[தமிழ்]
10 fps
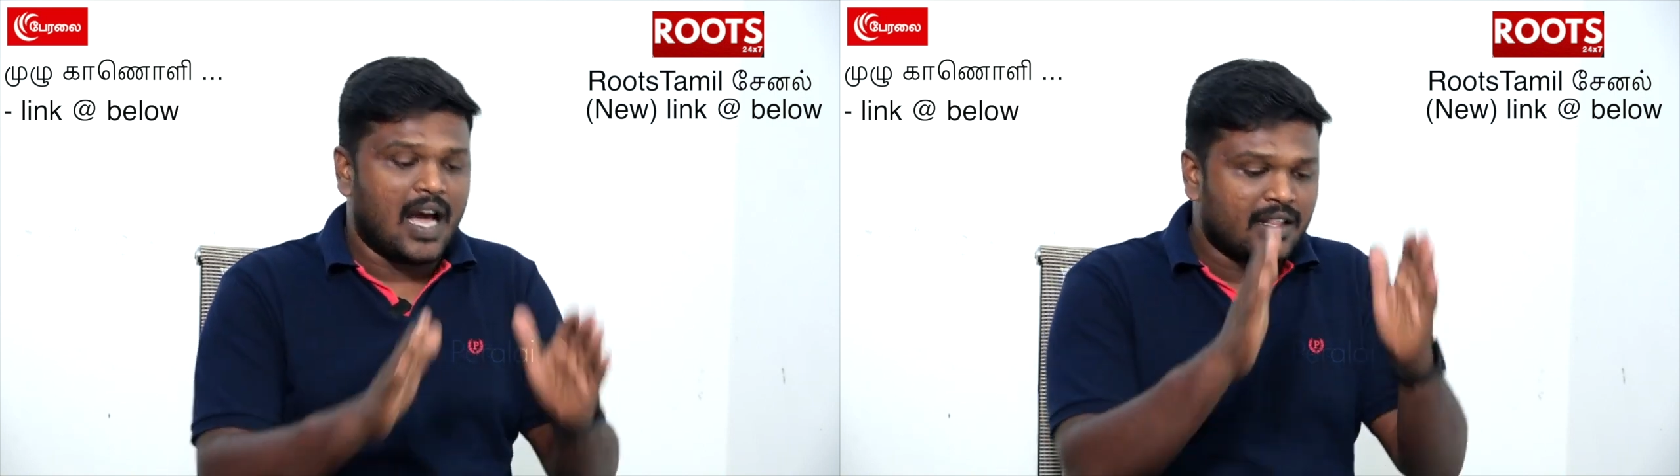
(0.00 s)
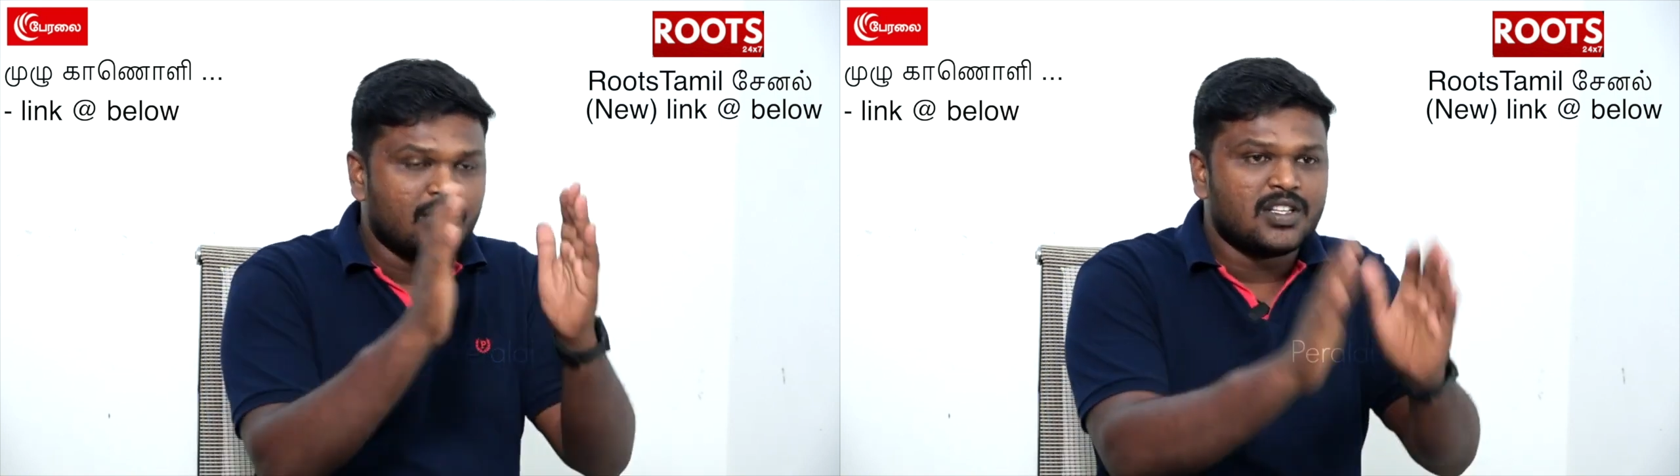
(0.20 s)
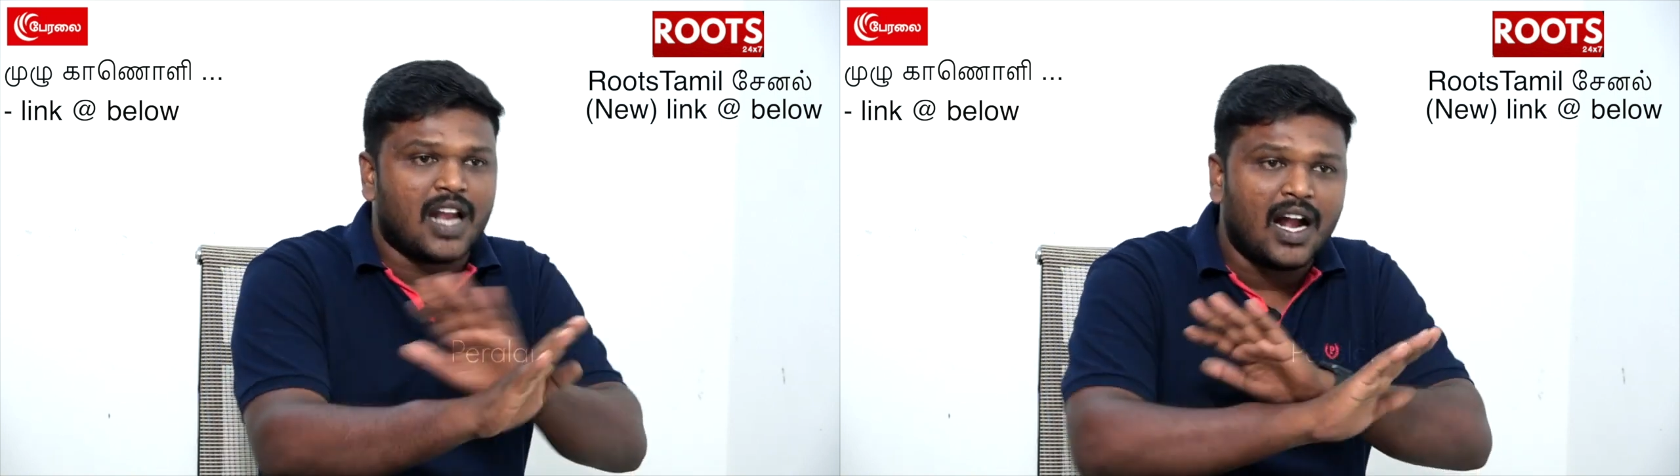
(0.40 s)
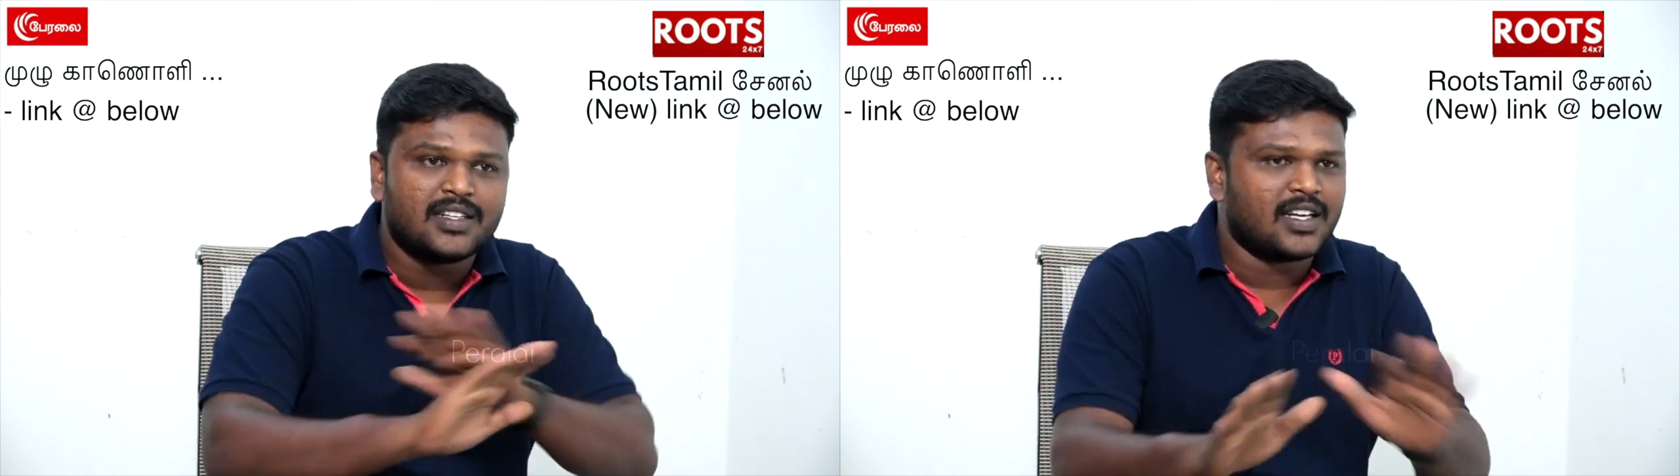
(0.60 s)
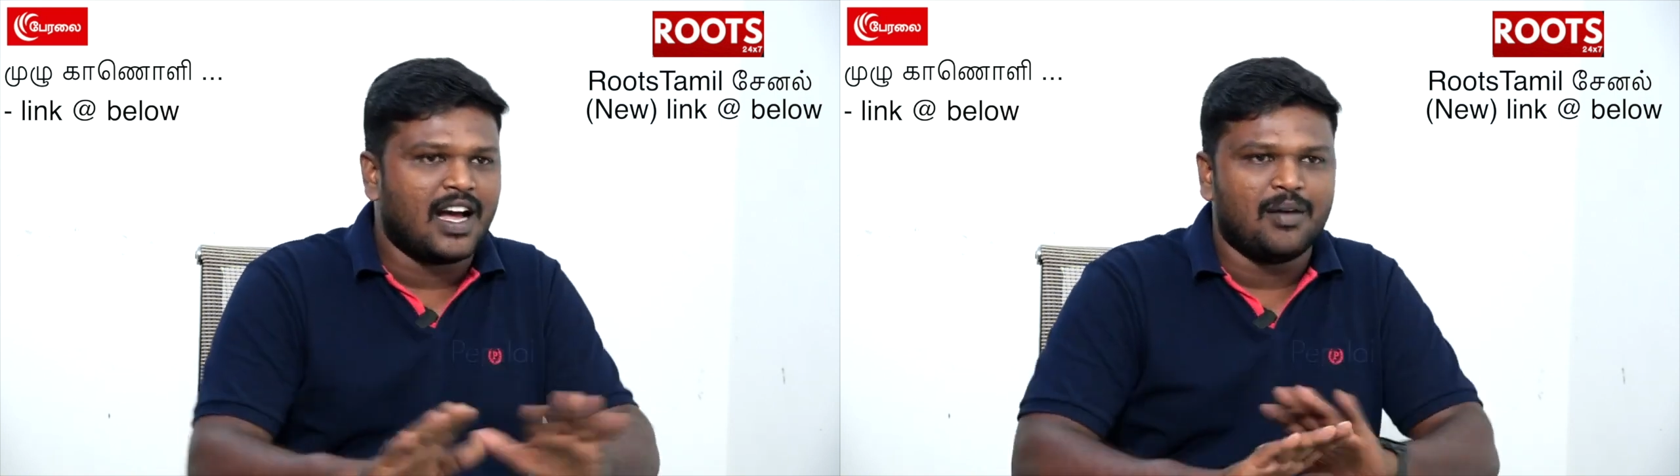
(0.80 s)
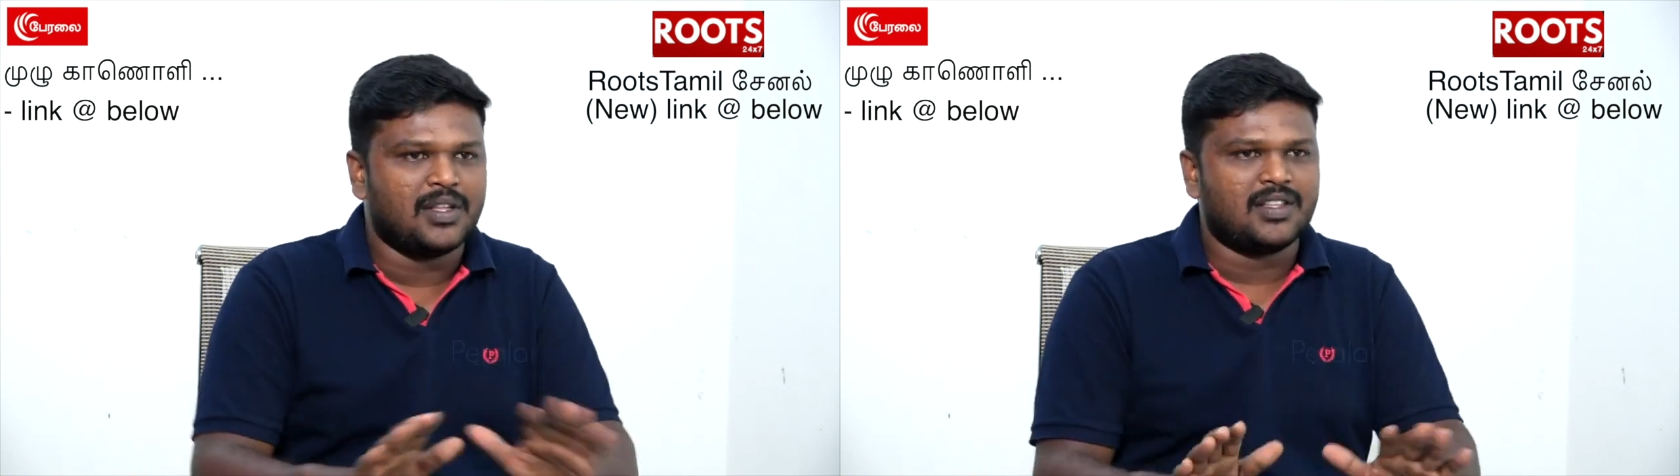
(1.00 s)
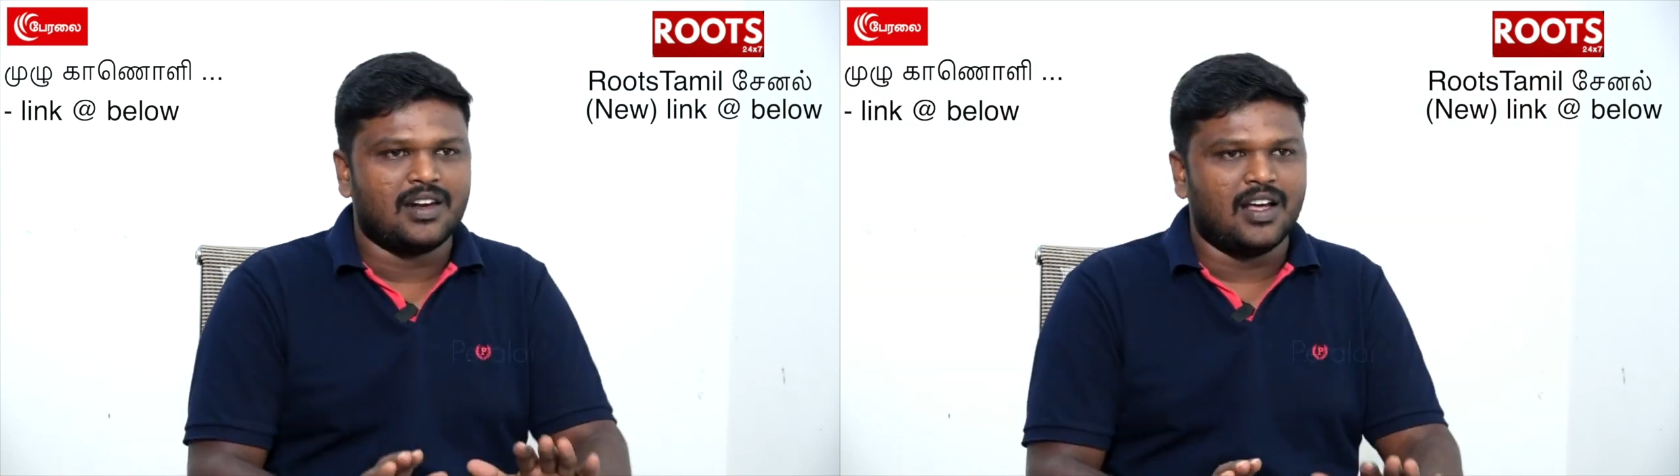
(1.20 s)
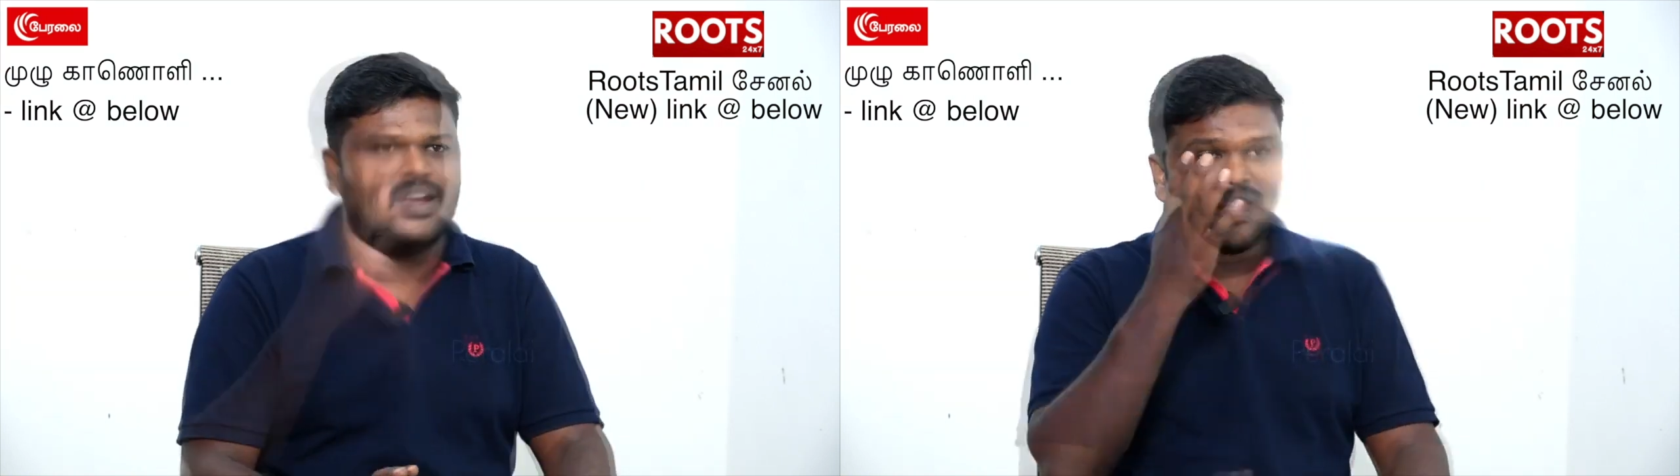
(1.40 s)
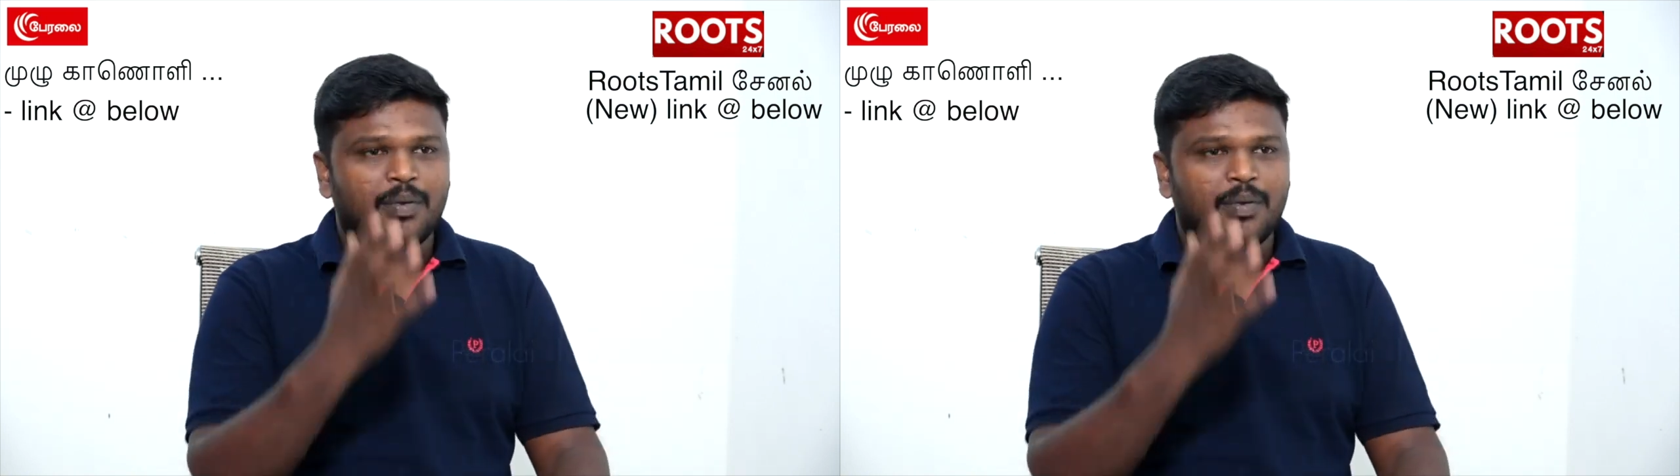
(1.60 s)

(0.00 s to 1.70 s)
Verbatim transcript: அது வந்து நாட்டுக்கு ஆபத்து இல்ல